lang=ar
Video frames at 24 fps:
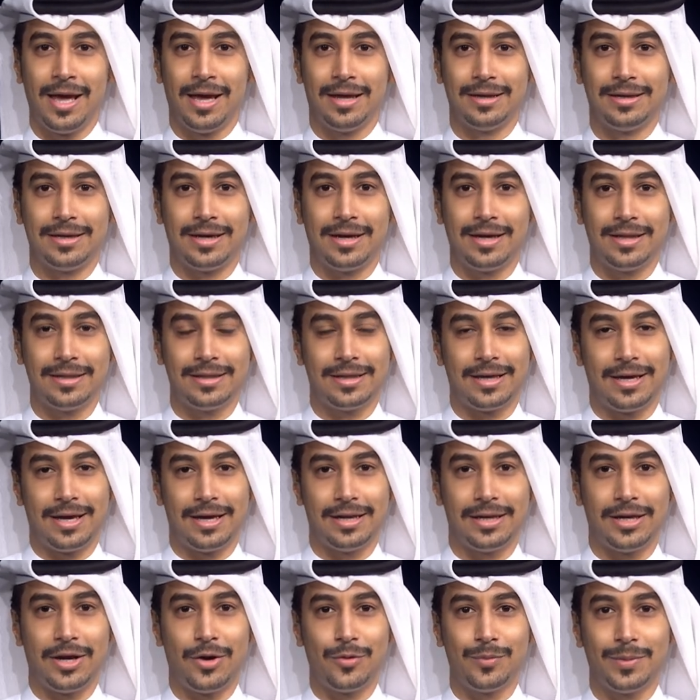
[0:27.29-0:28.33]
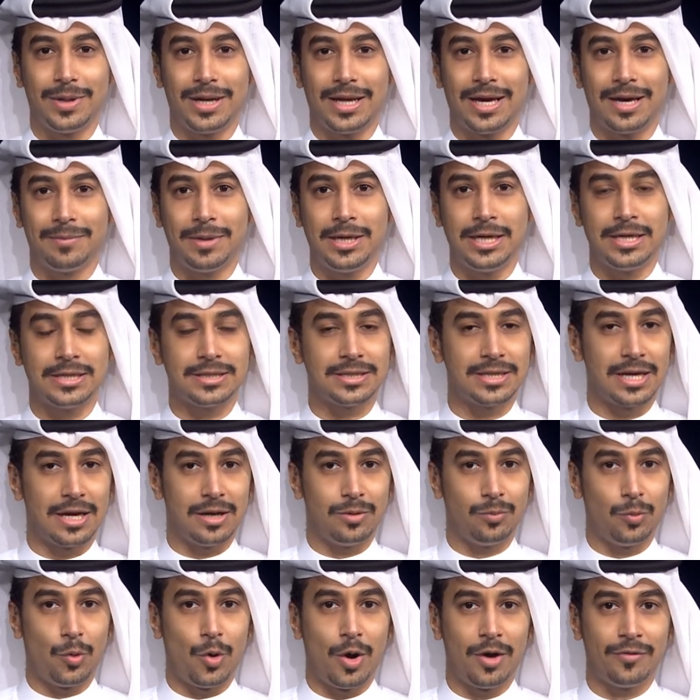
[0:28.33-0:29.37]
لهذا اليوم الخميس
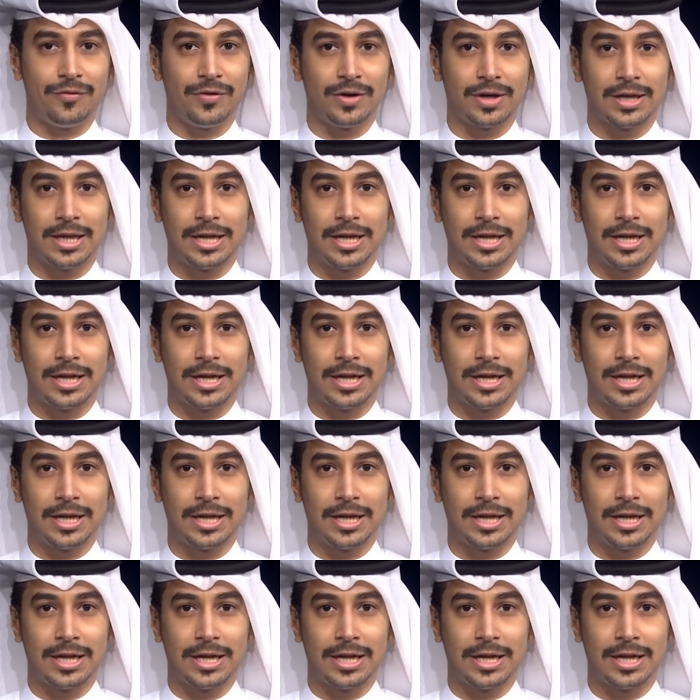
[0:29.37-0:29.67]
الموافق